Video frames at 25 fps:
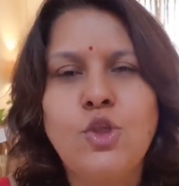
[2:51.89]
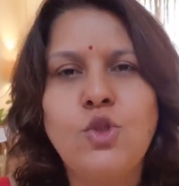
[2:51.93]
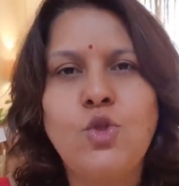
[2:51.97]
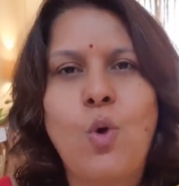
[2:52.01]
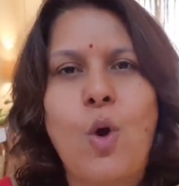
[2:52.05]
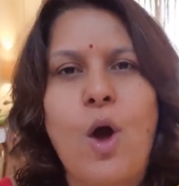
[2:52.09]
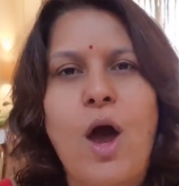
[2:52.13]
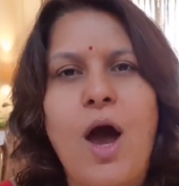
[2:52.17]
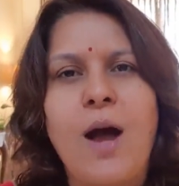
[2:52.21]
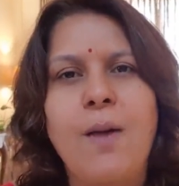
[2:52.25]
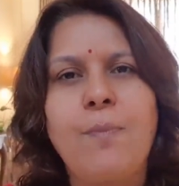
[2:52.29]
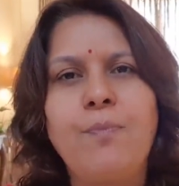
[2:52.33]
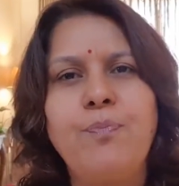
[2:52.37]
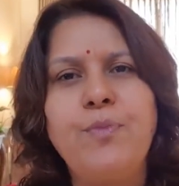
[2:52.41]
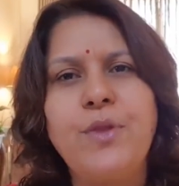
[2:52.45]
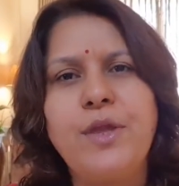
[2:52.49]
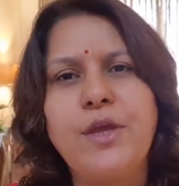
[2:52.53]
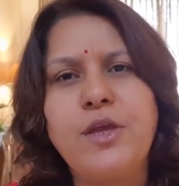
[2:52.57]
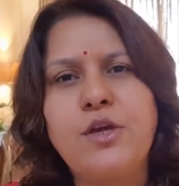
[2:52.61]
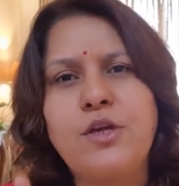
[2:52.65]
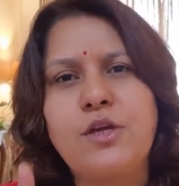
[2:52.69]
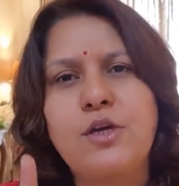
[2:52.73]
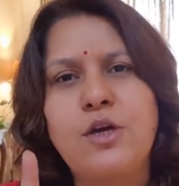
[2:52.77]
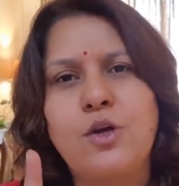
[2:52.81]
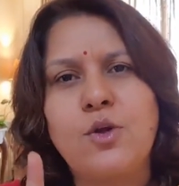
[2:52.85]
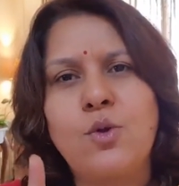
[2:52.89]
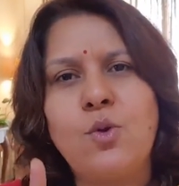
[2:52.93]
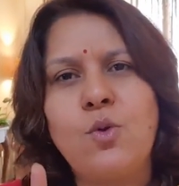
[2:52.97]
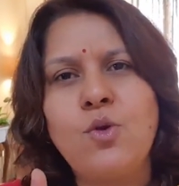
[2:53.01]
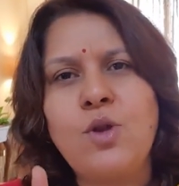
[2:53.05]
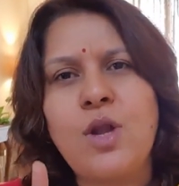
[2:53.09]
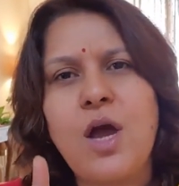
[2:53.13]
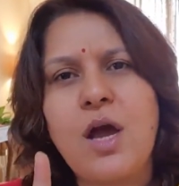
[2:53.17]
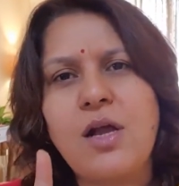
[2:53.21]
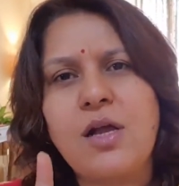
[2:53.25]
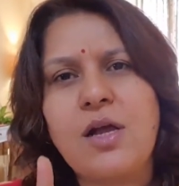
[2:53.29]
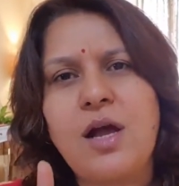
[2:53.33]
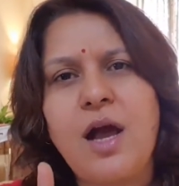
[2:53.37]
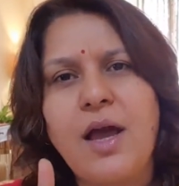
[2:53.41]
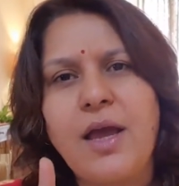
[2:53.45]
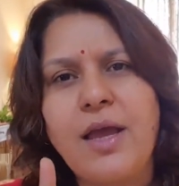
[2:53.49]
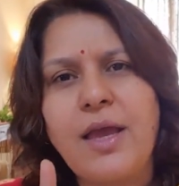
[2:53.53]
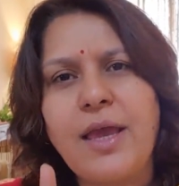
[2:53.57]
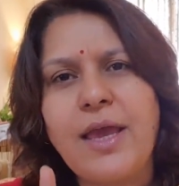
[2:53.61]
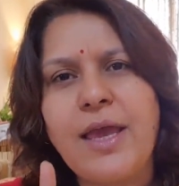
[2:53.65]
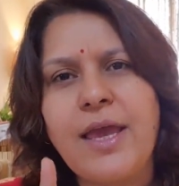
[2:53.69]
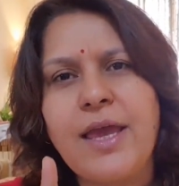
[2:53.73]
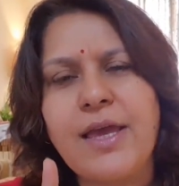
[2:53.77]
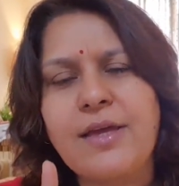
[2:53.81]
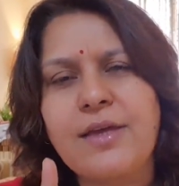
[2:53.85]
तो आपने कोरोना का
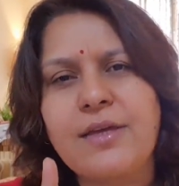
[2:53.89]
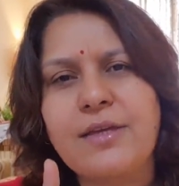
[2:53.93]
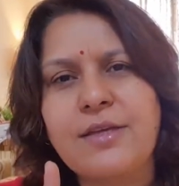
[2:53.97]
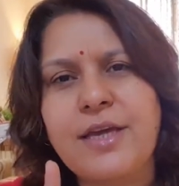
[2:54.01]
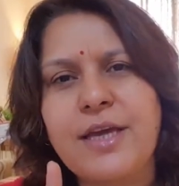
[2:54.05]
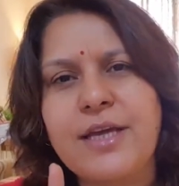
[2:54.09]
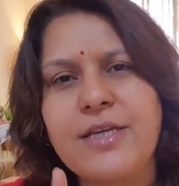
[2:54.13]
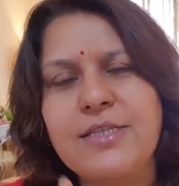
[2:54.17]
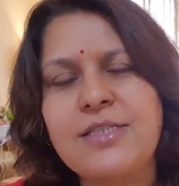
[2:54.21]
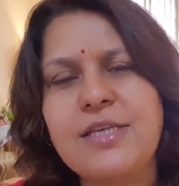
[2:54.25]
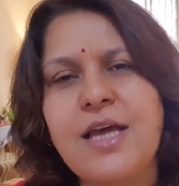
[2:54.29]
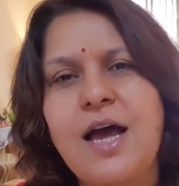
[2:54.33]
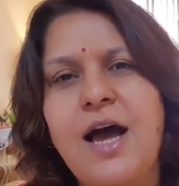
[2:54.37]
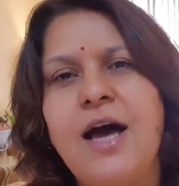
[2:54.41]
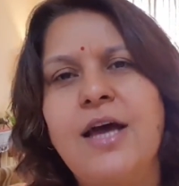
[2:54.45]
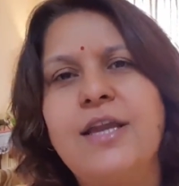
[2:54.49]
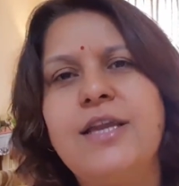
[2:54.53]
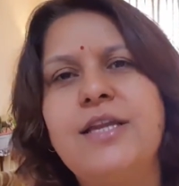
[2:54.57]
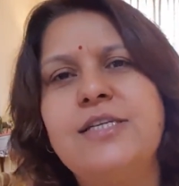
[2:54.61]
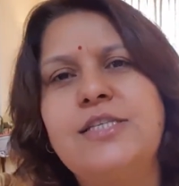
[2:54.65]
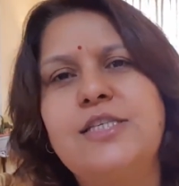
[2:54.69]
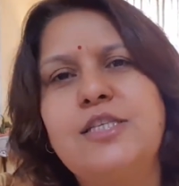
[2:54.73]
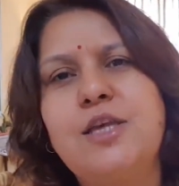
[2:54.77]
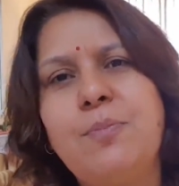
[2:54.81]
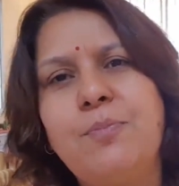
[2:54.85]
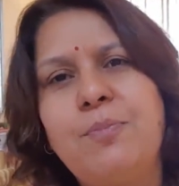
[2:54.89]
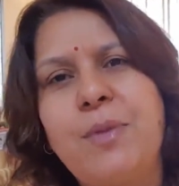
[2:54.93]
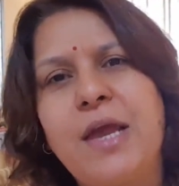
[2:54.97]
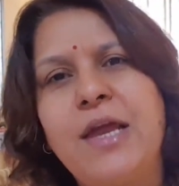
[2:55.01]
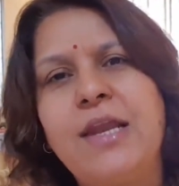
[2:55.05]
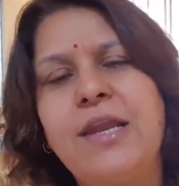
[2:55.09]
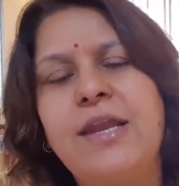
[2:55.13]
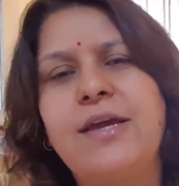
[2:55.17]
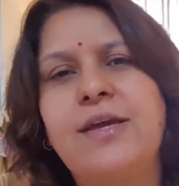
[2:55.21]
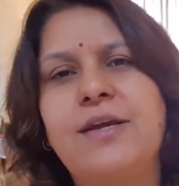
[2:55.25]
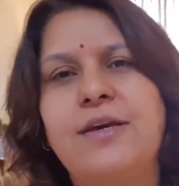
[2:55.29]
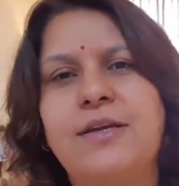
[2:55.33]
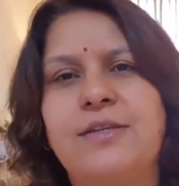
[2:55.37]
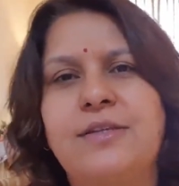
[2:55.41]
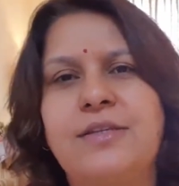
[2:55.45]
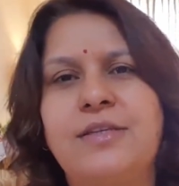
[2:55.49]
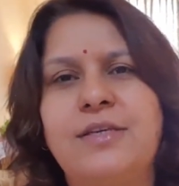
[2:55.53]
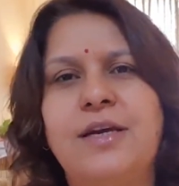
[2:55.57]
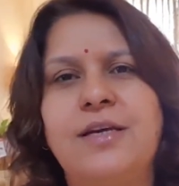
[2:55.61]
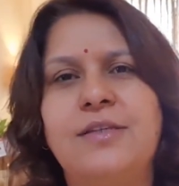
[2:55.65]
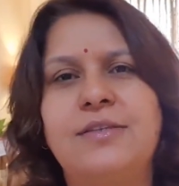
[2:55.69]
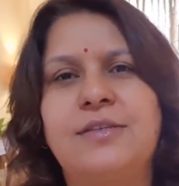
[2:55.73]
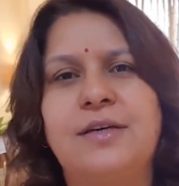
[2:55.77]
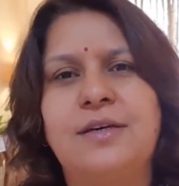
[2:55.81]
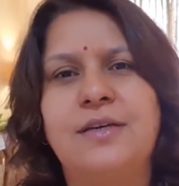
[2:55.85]
एक केस आने से पहले कर
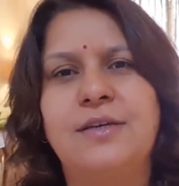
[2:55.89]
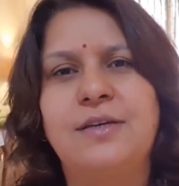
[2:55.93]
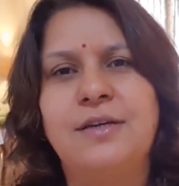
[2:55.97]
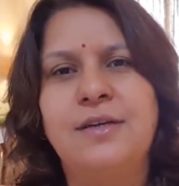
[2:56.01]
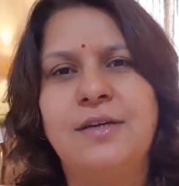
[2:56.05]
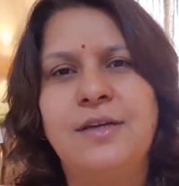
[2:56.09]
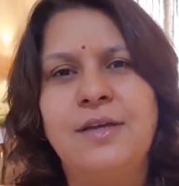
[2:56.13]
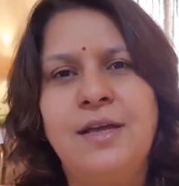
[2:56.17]
दिया था